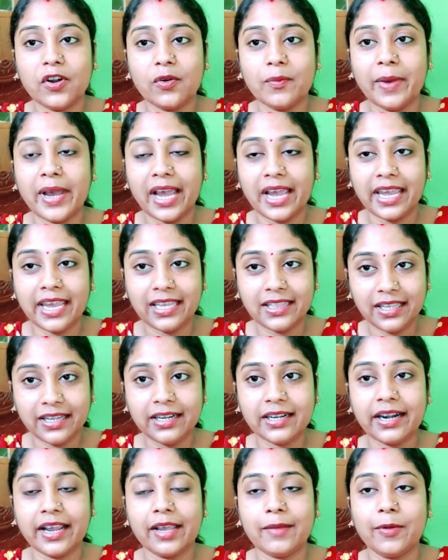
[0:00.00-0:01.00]
বলো বা এই
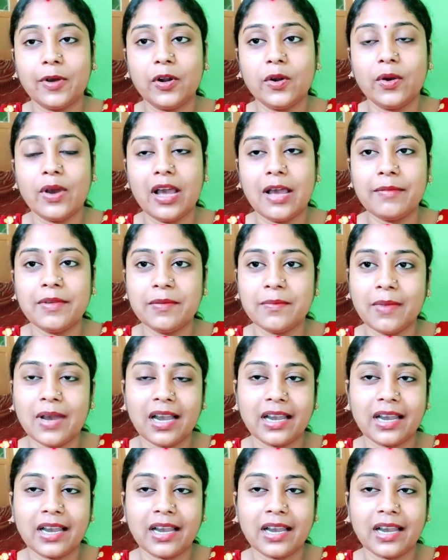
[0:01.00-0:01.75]
দিনটাই বলো আমি